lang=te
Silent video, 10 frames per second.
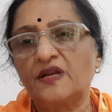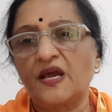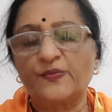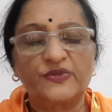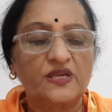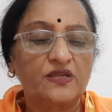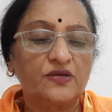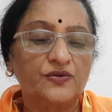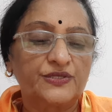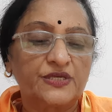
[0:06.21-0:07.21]
లేకపోతే ఏదో
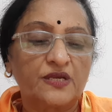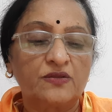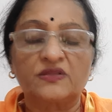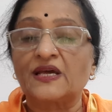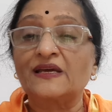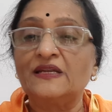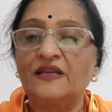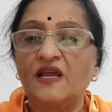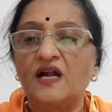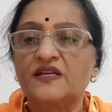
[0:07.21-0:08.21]
వచ్చి ఏదో తగిలి
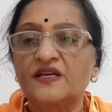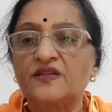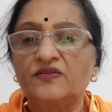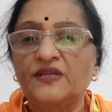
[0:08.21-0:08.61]
లాటరీ ఏదో